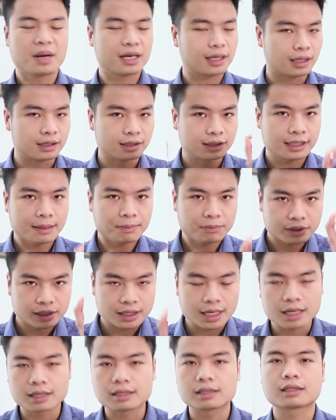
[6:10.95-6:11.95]
Bạn cần chấp
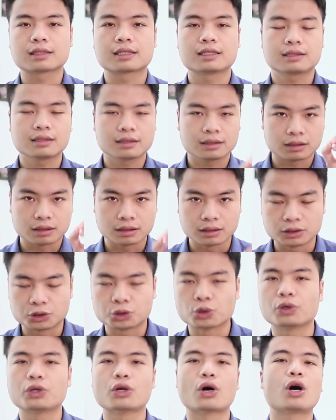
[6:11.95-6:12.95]
nhận cái sự từ
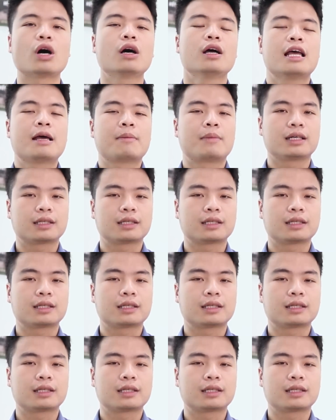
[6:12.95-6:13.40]
chối đó.